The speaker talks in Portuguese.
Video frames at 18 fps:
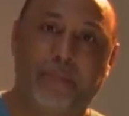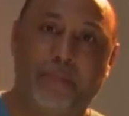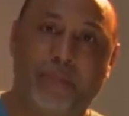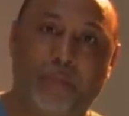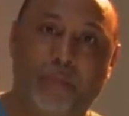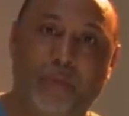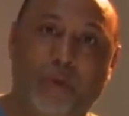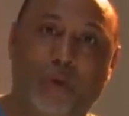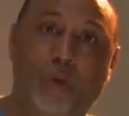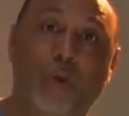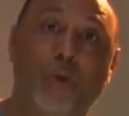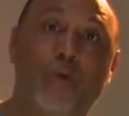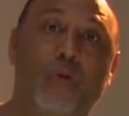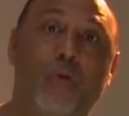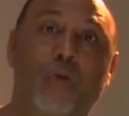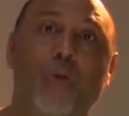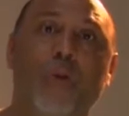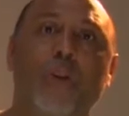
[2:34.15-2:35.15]

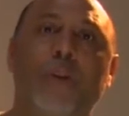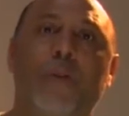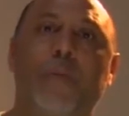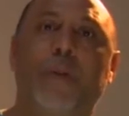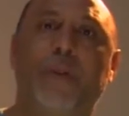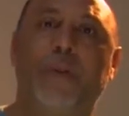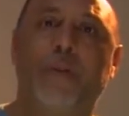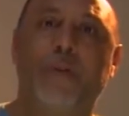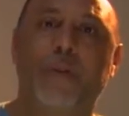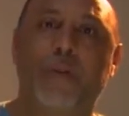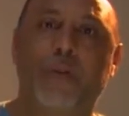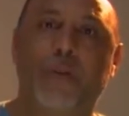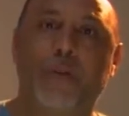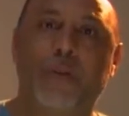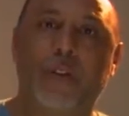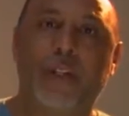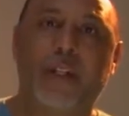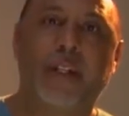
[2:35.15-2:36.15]
soluções para a nossa
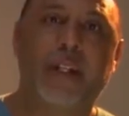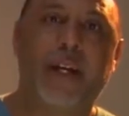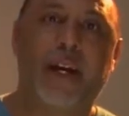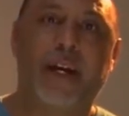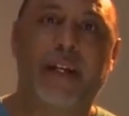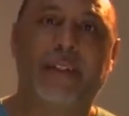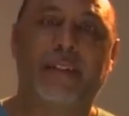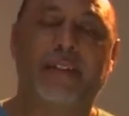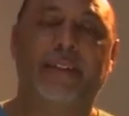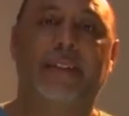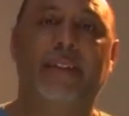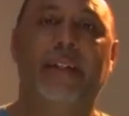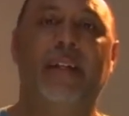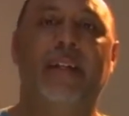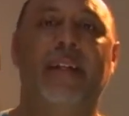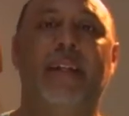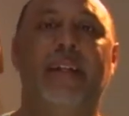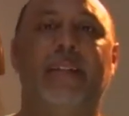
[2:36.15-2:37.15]
sociedade,
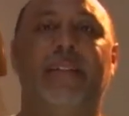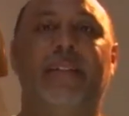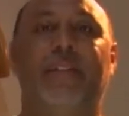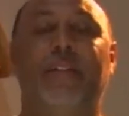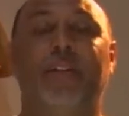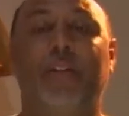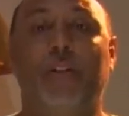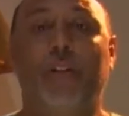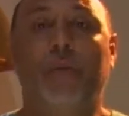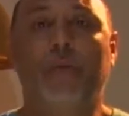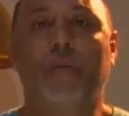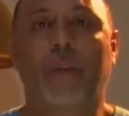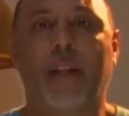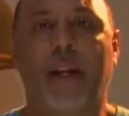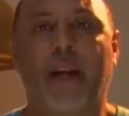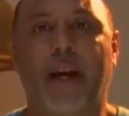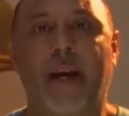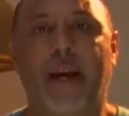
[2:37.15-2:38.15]
se a gente não
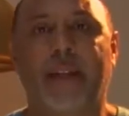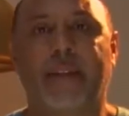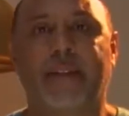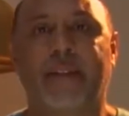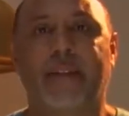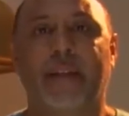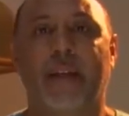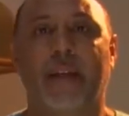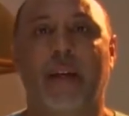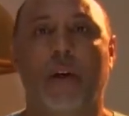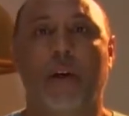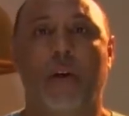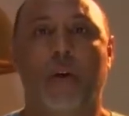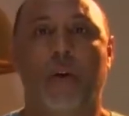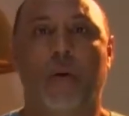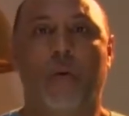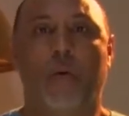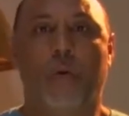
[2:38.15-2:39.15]
traz
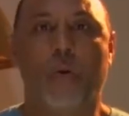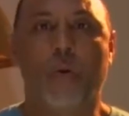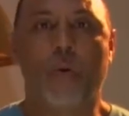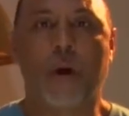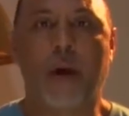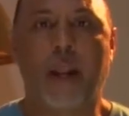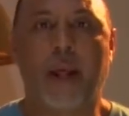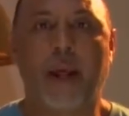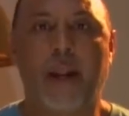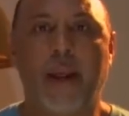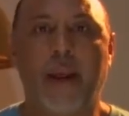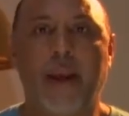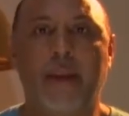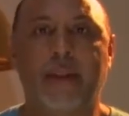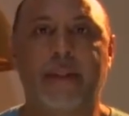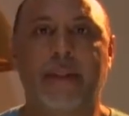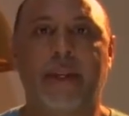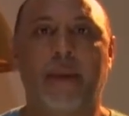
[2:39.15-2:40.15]
com
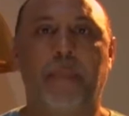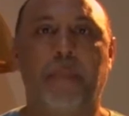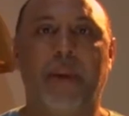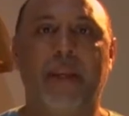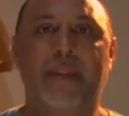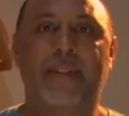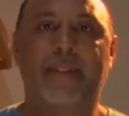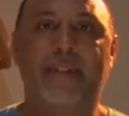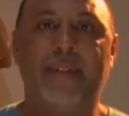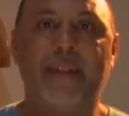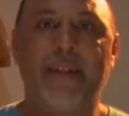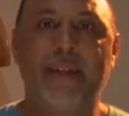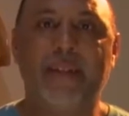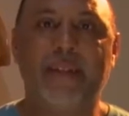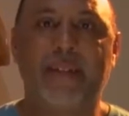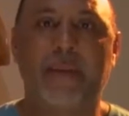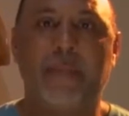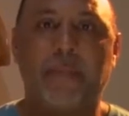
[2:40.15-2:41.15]
clareza a
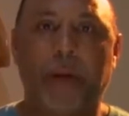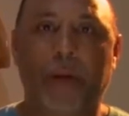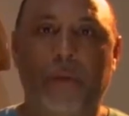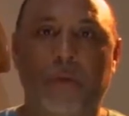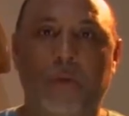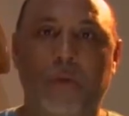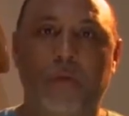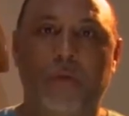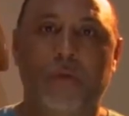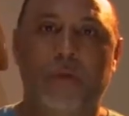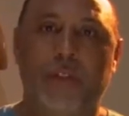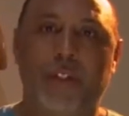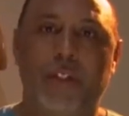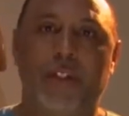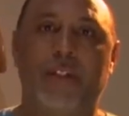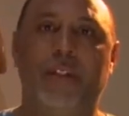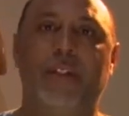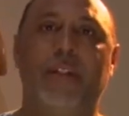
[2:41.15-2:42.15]
pesquisa para o nosso dia a
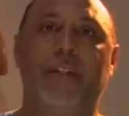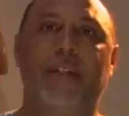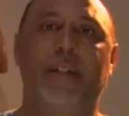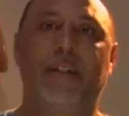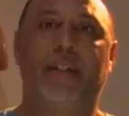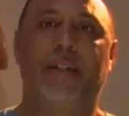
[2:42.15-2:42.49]
dia,